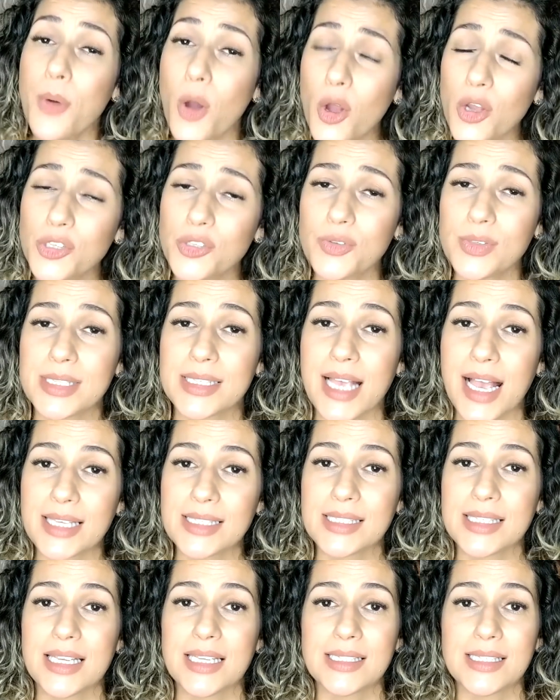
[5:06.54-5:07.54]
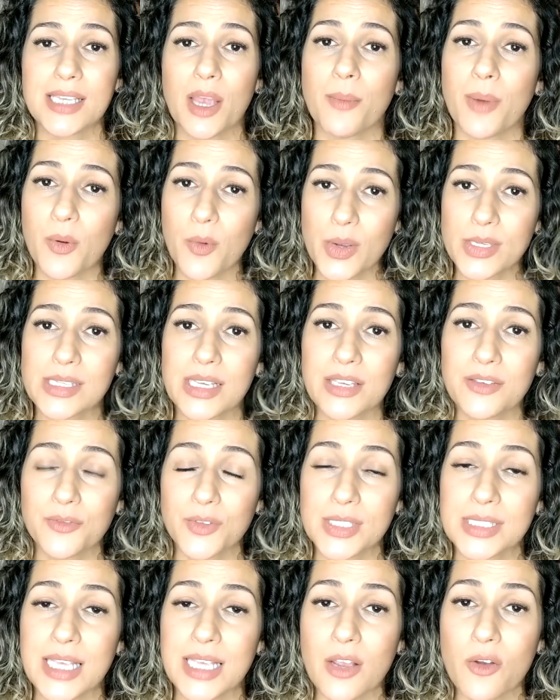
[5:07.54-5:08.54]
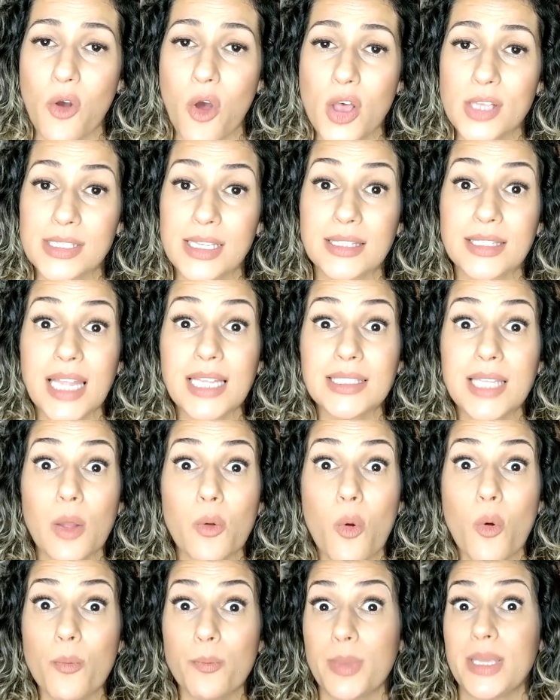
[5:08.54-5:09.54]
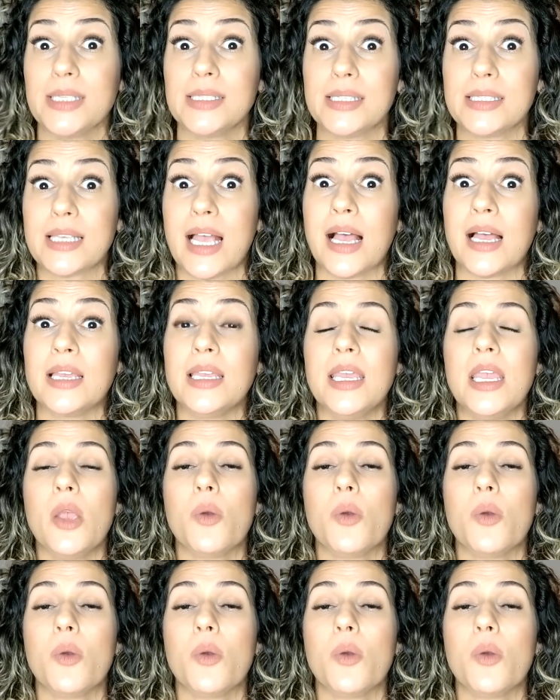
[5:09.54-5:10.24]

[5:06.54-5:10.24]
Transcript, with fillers: Pode usar sim, se é uma coisa que você gosta, tenta compensar.